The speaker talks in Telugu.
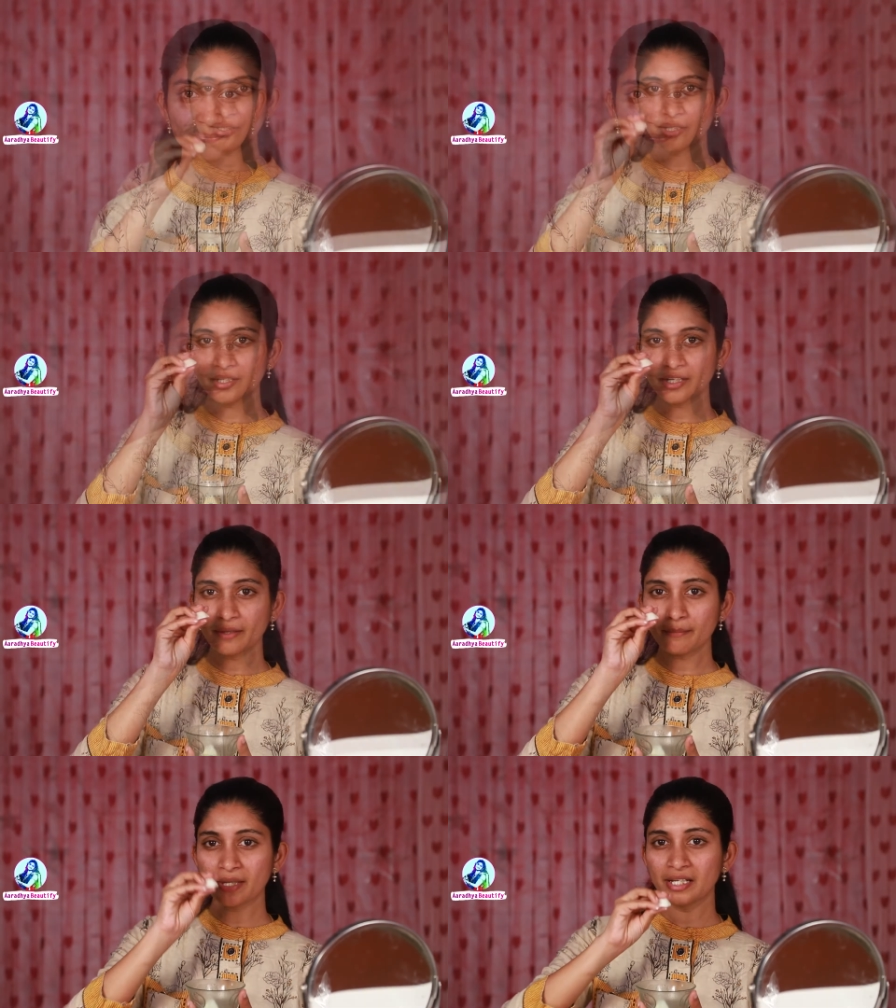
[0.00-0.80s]
నేను
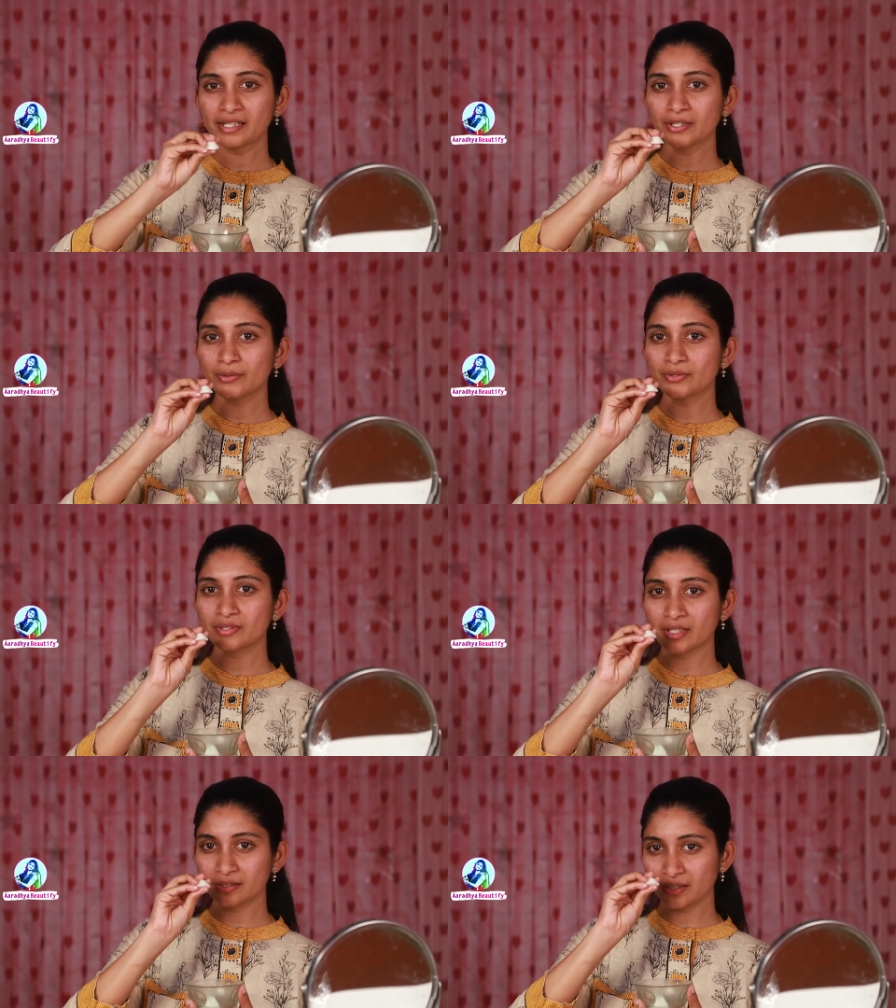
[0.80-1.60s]
ఇక్కడ మిల్క్ యూజ్
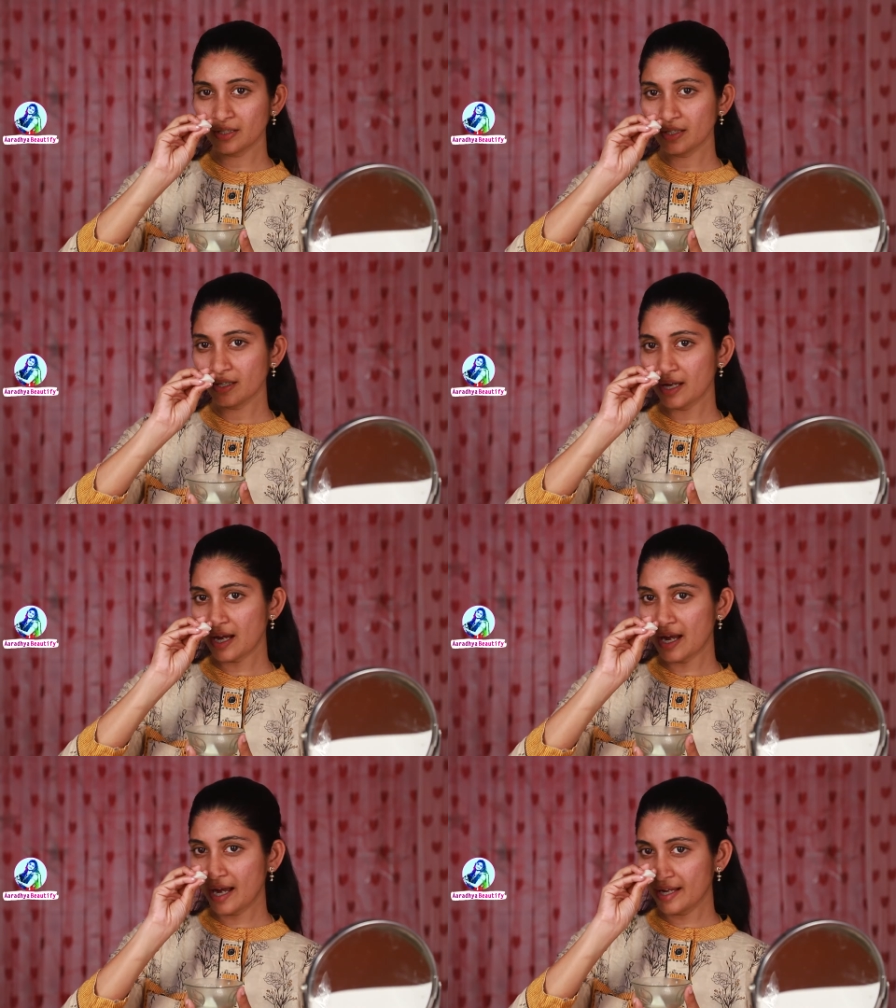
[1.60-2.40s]
చేసి
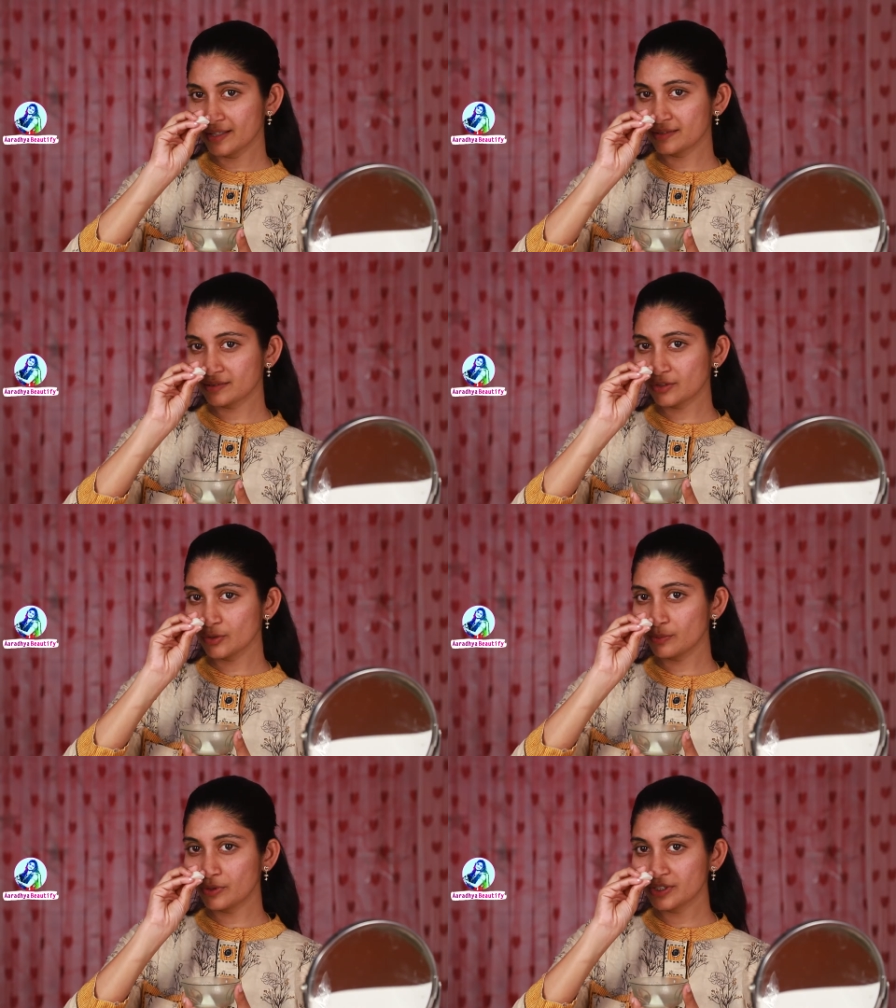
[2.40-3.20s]
ఐస్
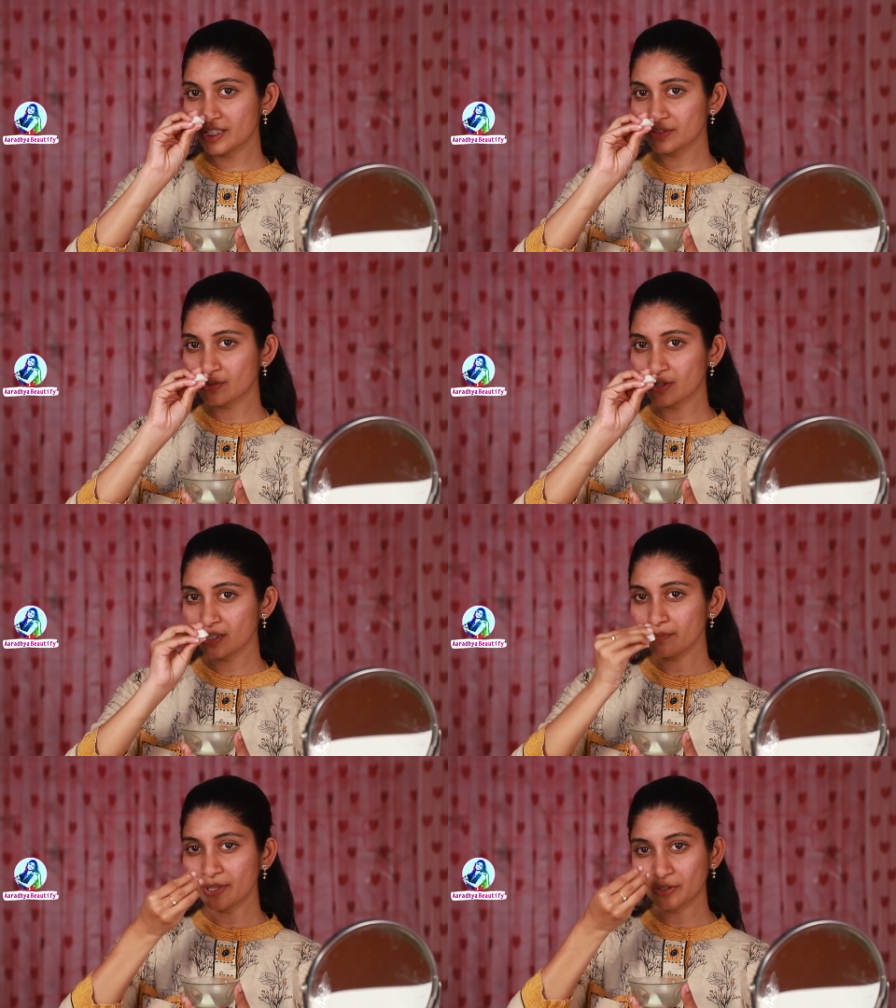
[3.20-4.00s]
క్యూబ్లు
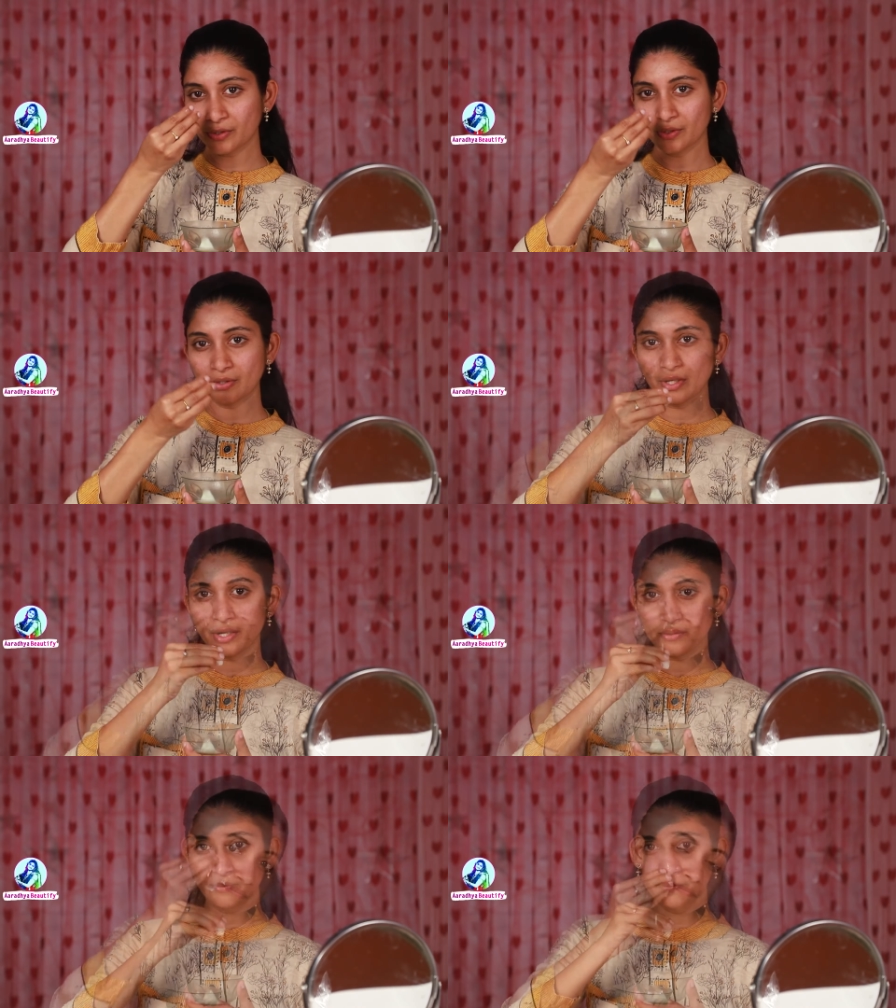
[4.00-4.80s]
చేసుకొని
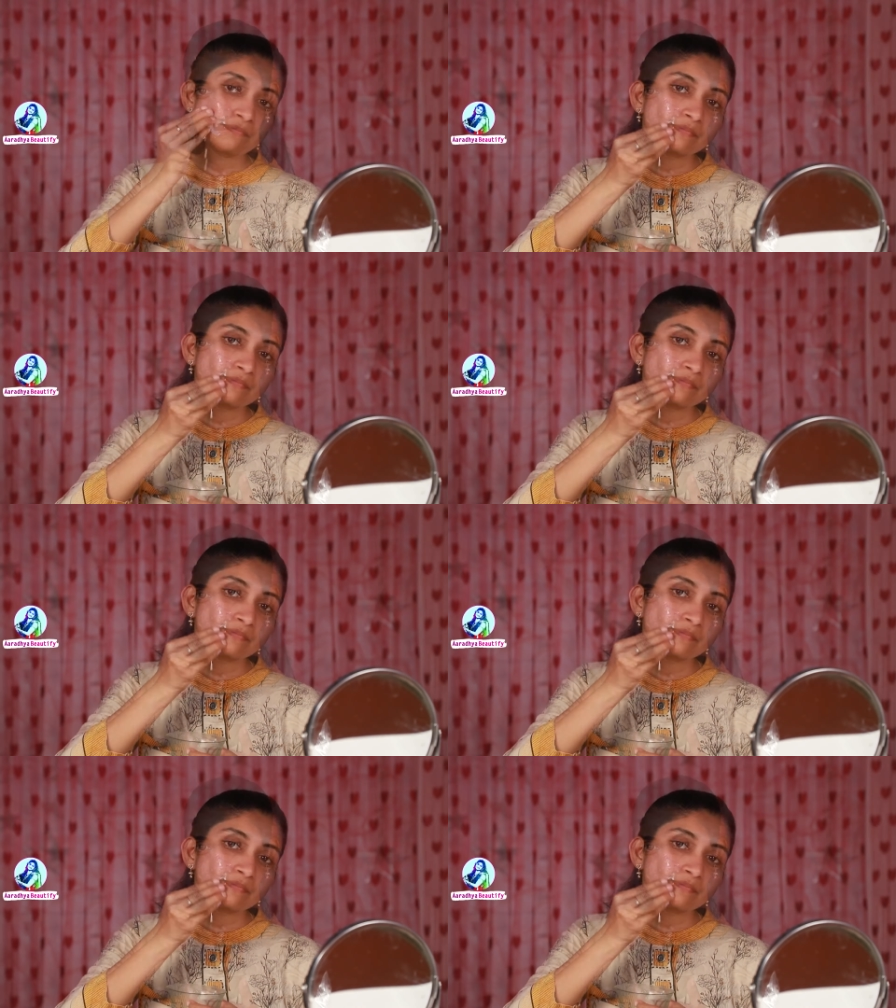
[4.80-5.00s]
పెట్టుకుంటున్నాను